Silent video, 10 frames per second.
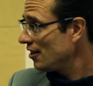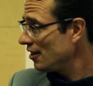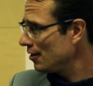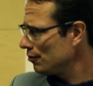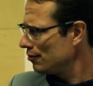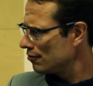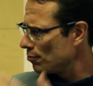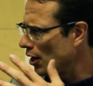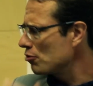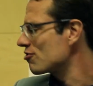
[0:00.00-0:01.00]
äh, und
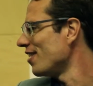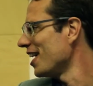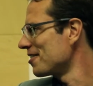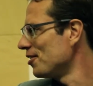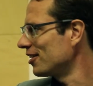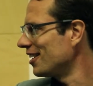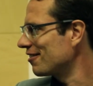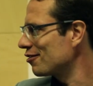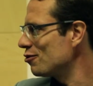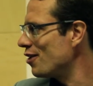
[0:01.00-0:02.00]
Braunschweig noch
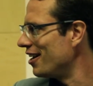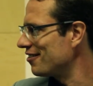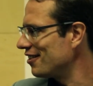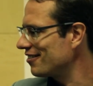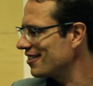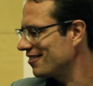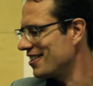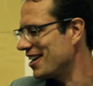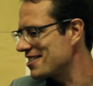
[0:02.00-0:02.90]
dazu. Also das ist eine